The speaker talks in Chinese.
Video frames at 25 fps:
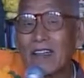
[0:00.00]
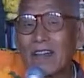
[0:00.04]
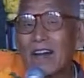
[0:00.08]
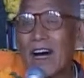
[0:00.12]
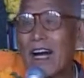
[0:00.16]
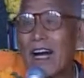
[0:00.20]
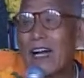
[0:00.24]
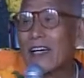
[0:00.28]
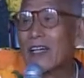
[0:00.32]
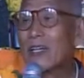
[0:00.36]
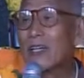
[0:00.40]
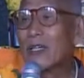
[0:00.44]

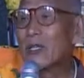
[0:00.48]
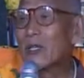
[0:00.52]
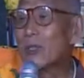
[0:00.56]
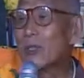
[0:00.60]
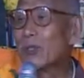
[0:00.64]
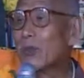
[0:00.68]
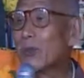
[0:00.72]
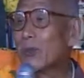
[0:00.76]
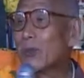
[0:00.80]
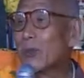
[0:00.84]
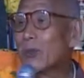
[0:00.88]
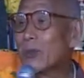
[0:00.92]
换了
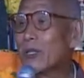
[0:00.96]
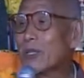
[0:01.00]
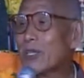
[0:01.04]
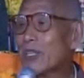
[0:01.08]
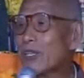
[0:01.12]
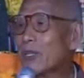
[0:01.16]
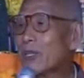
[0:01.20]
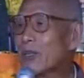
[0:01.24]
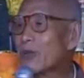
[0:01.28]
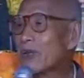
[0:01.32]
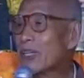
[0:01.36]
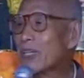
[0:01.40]
书，不
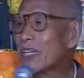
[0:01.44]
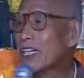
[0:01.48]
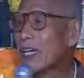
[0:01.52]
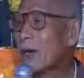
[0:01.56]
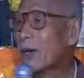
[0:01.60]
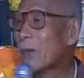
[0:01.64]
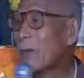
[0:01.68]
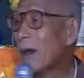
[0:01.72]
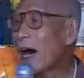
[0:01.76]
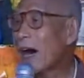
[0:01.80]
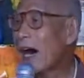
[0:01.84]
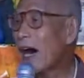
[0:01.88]
知道做
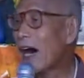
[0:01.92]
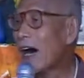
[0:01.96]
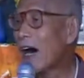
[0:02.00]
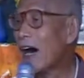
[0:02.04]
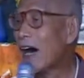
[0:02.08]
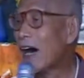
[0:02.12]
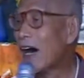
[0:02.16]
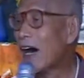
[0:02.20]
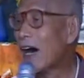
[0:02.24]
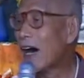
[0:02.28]
什么。